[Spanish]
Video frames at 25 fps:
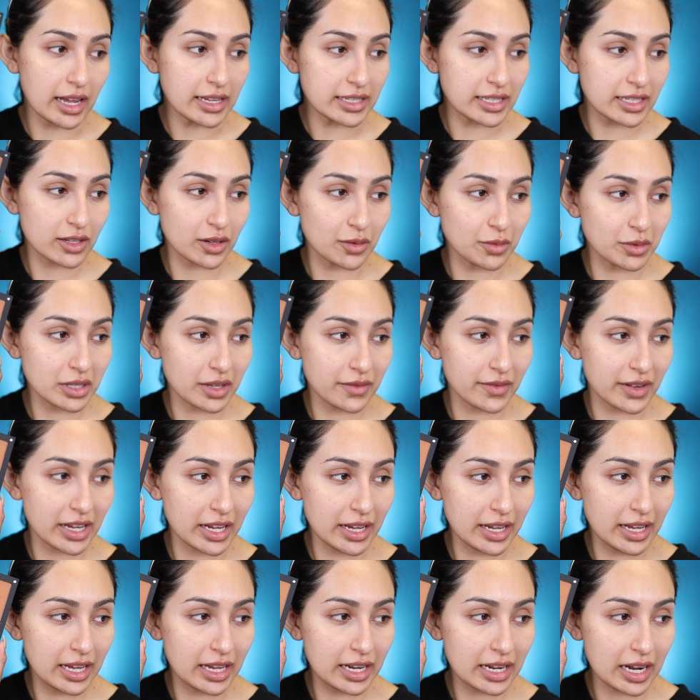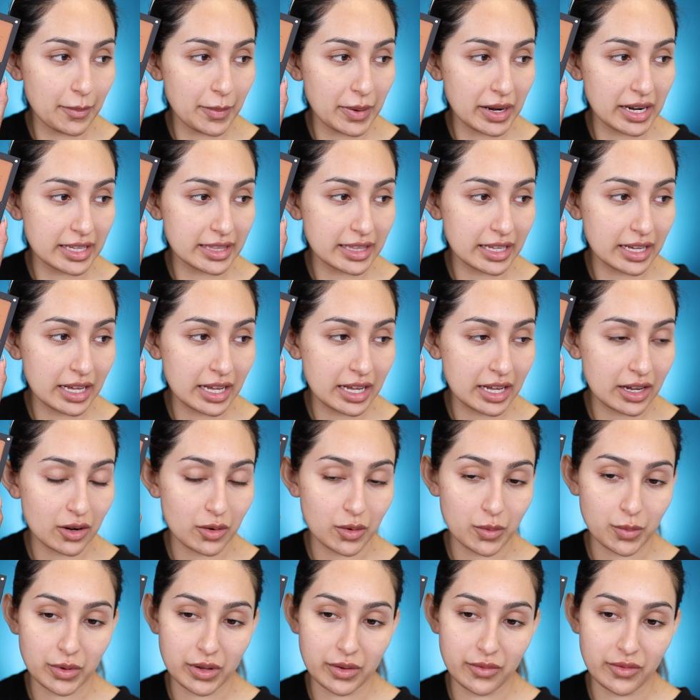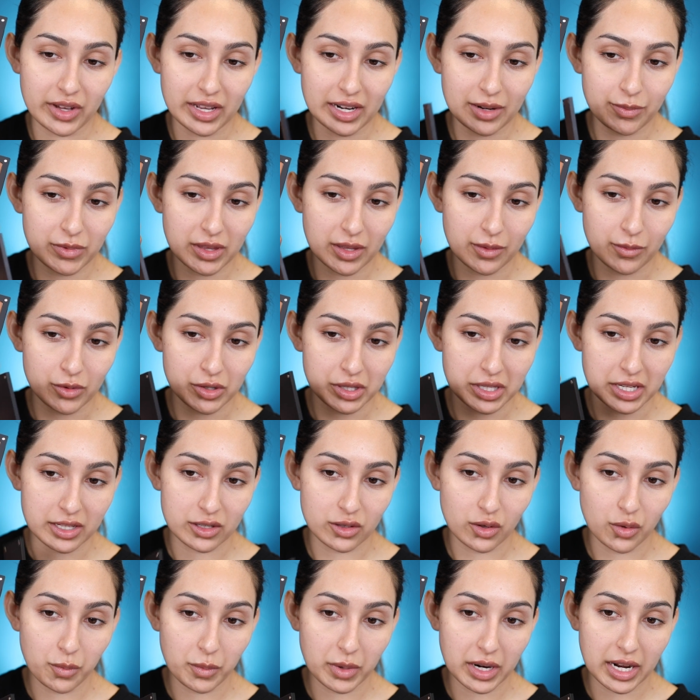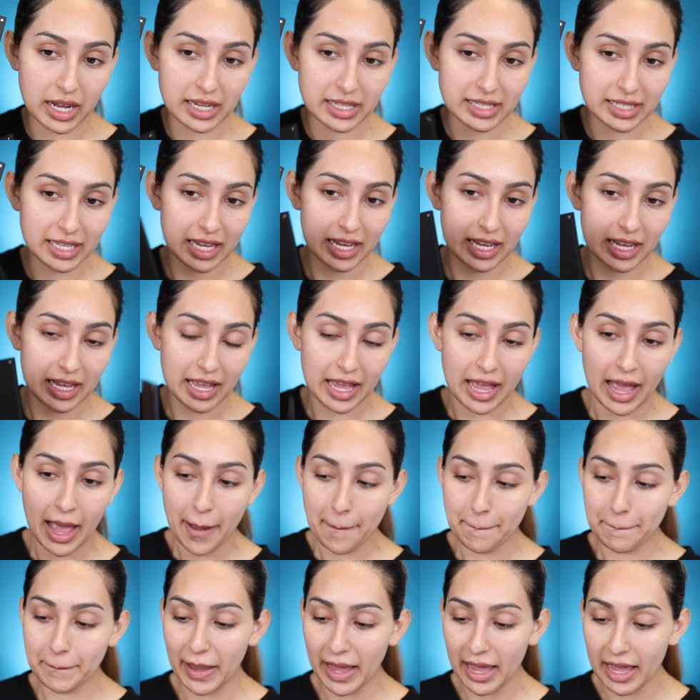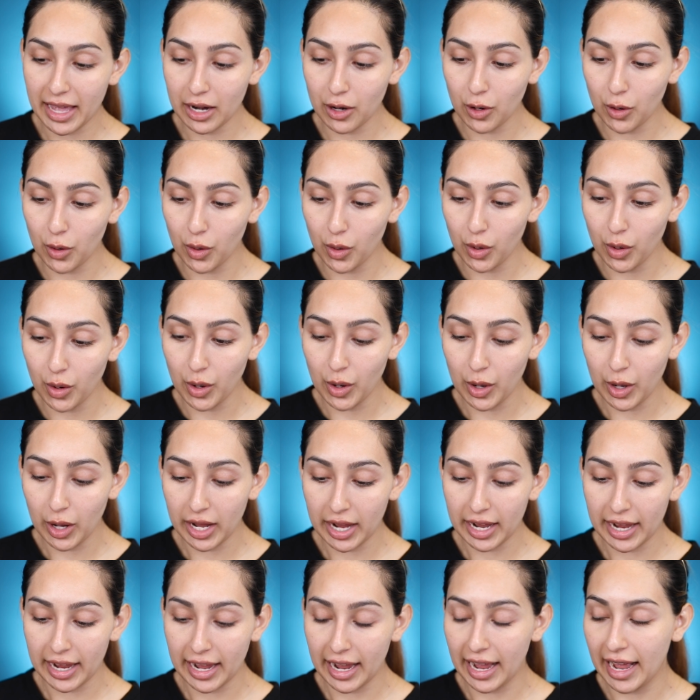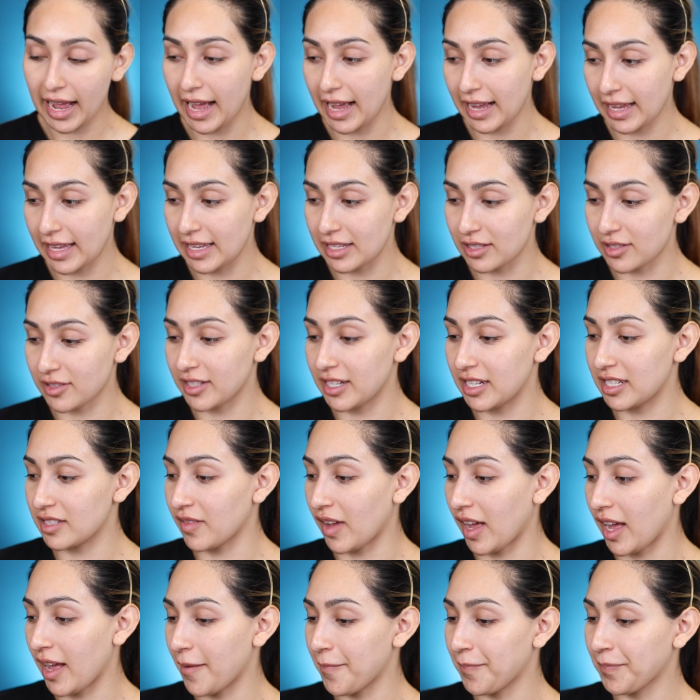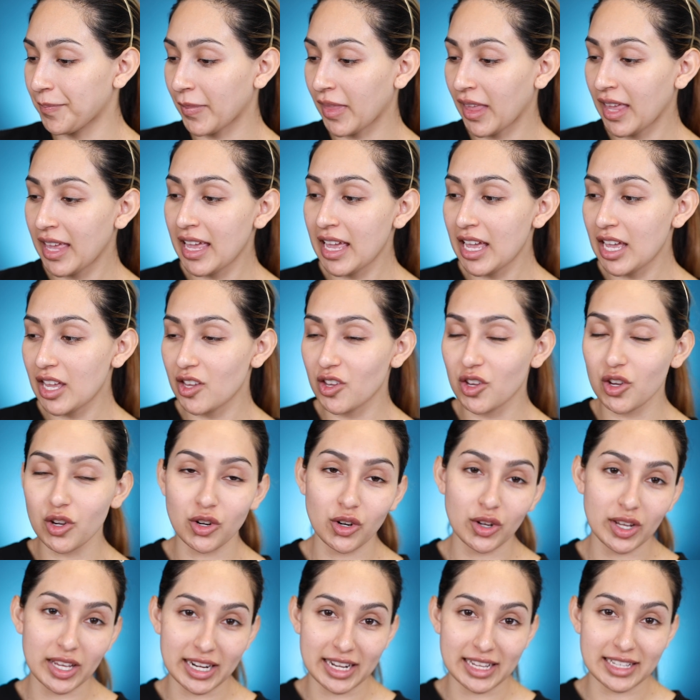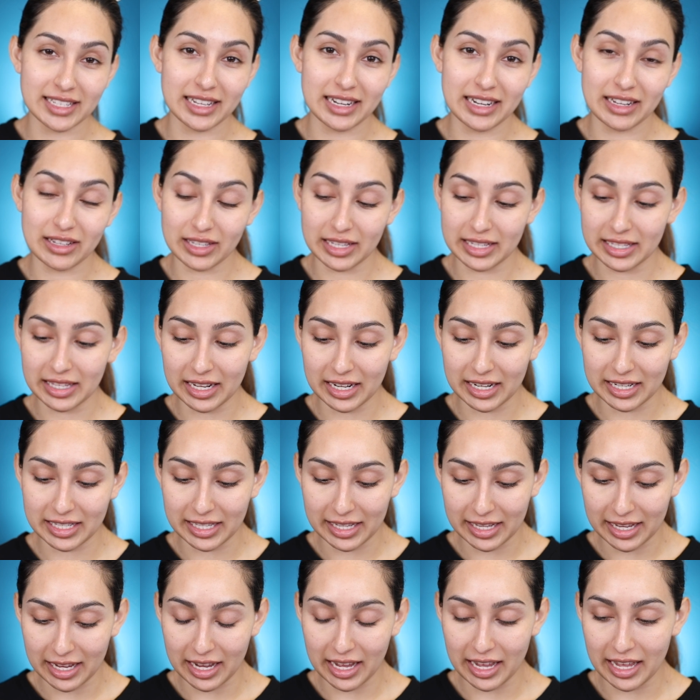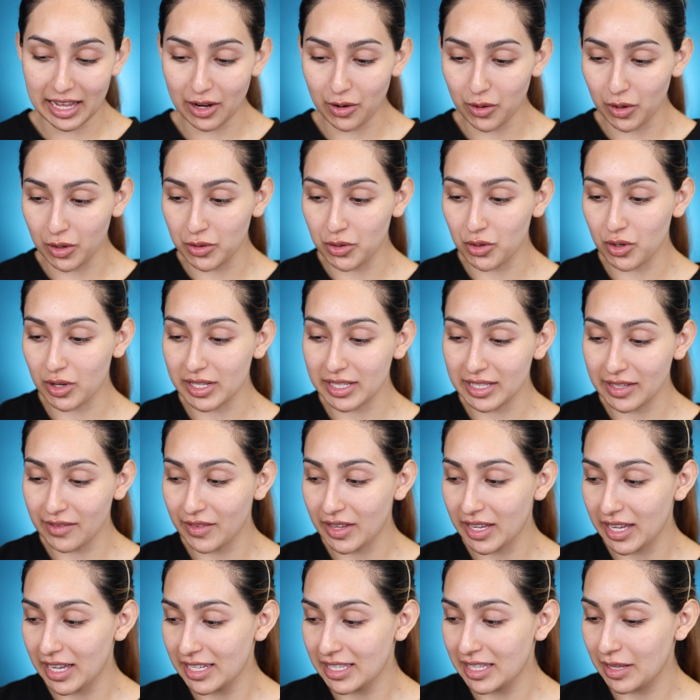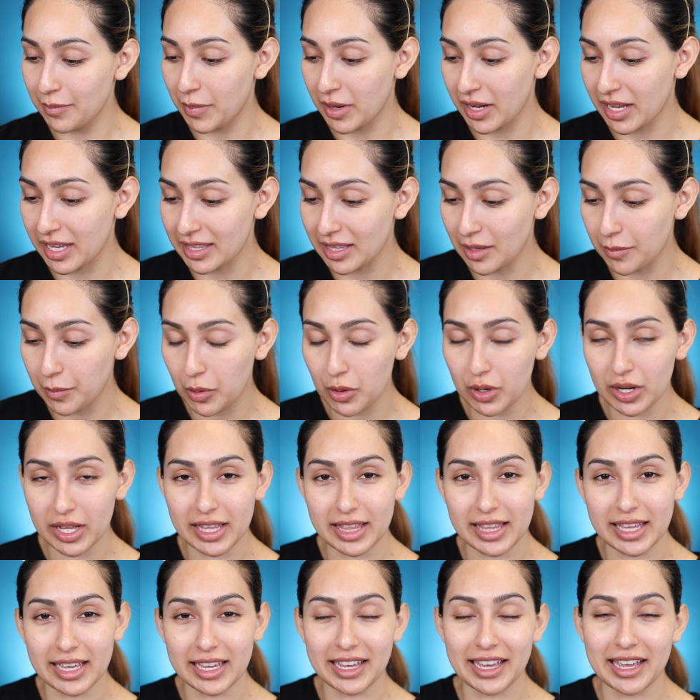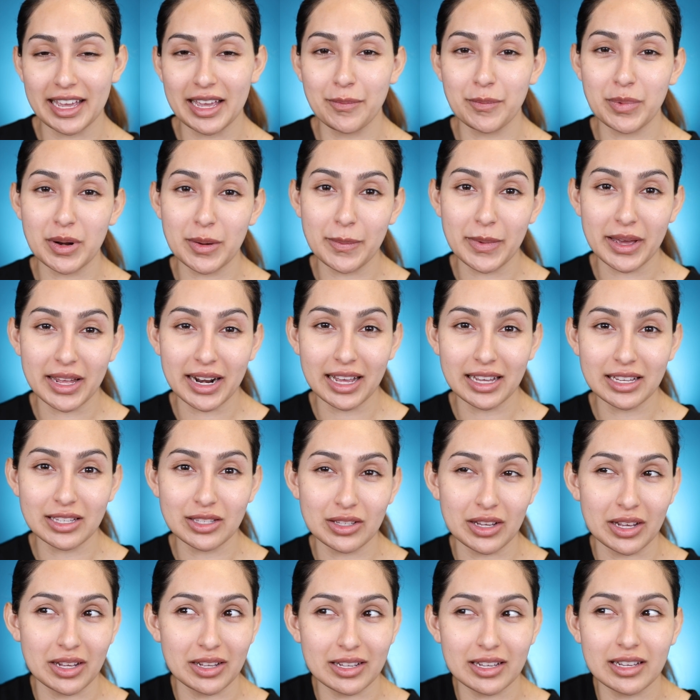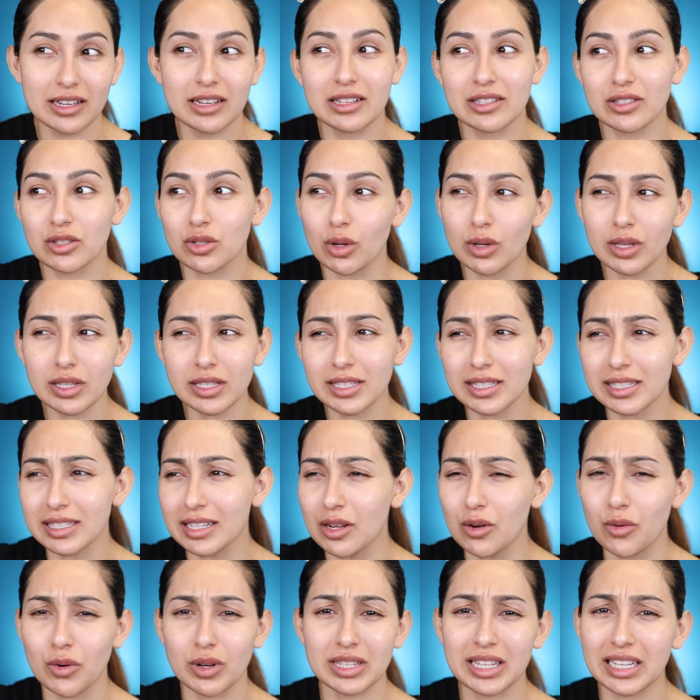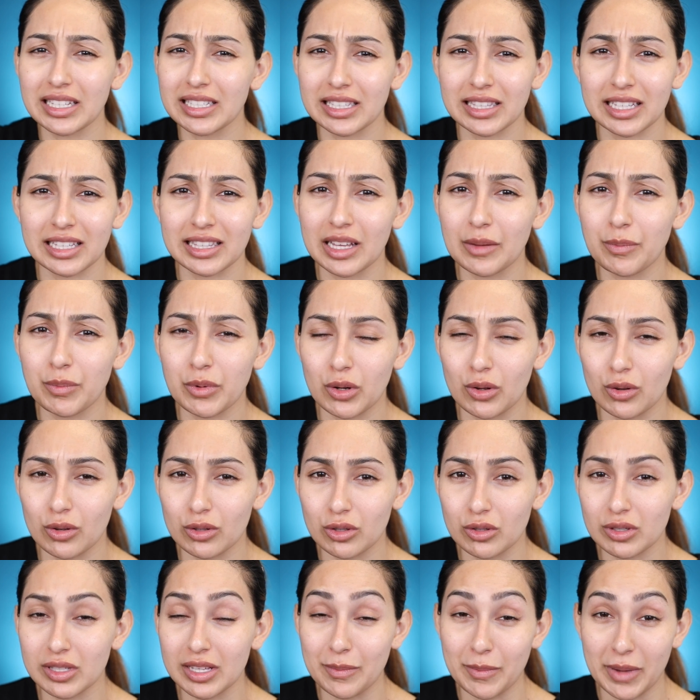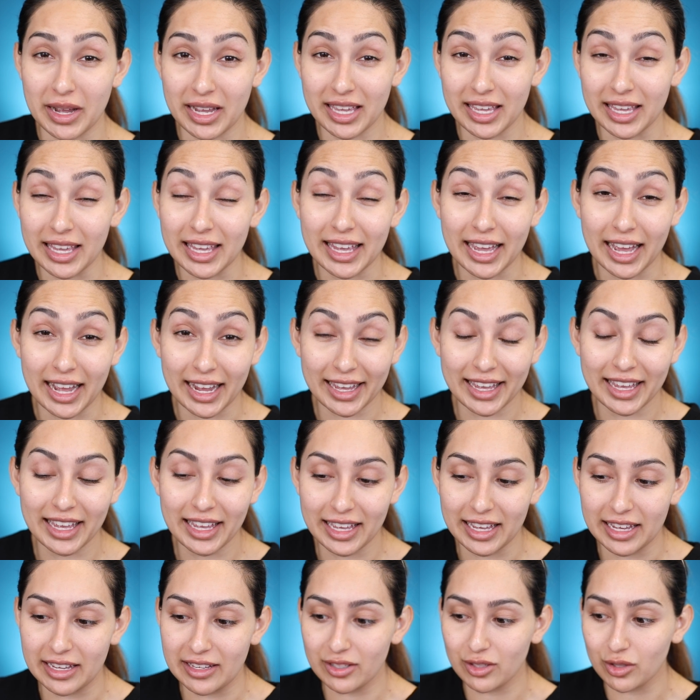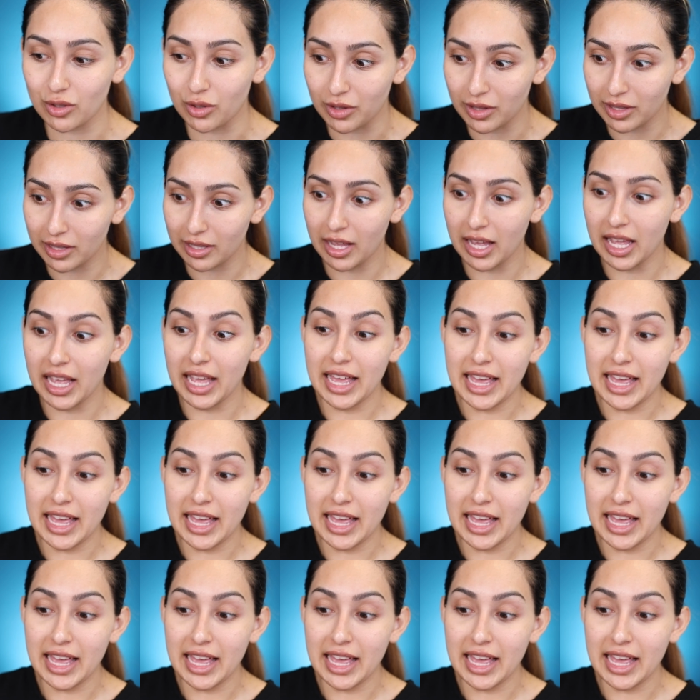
Así es como se ve la paleta. Como pueden ver, tenemos tres sombras. Pero aquí es donde les va. Yo no quería hacerles esta reseña en cuanto recibí este paquete porque dije, en primeras, son 50, 70 productos de maquillaje que son